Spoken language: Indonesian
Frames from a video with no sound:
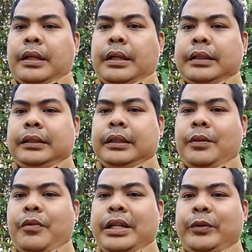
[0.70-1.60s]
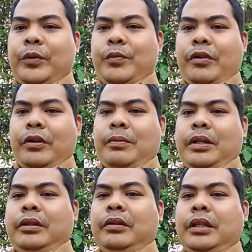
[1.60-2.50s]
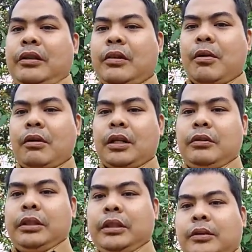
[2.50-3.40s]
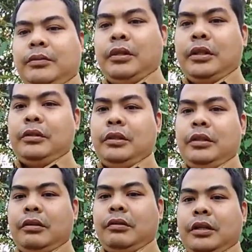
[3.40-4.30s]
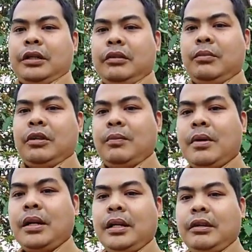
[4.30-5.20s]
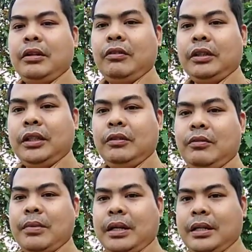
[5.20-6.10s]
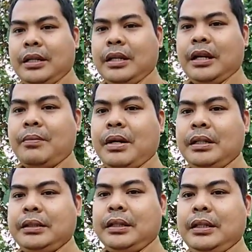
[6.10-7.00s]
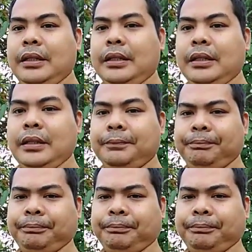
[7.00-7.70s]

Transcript: Assalamualaikum warahmatullahi wabarakatuh Syampurasun dulur anu lembur baraya di kota kumaha daramang sadayana